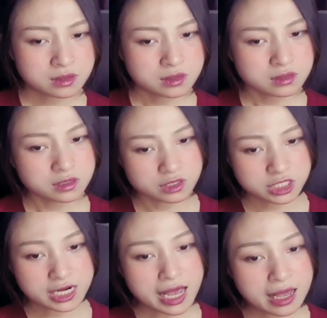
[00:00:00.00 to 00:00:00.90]
nhưng
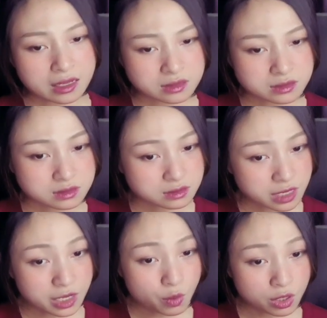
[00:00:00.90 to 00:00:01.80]
chỉ là
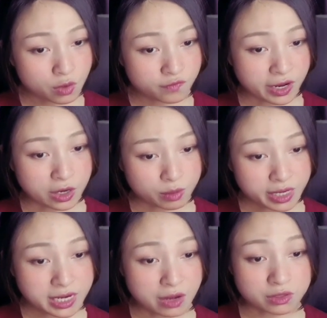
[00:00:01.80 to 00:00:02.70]
đế quân không phải không cách
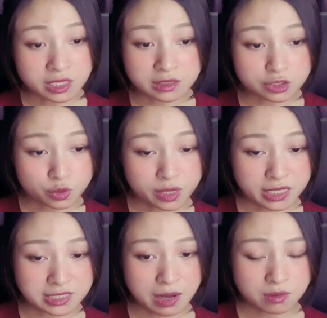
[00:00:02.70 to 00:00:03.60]
nào có thể tới chỗ
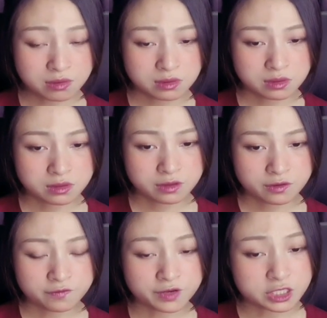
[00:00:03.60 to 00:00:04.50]
này sao
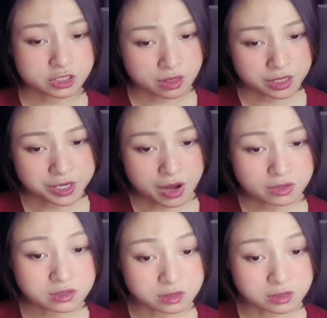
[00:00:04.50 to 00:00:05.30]
vậy trường ấn đó từ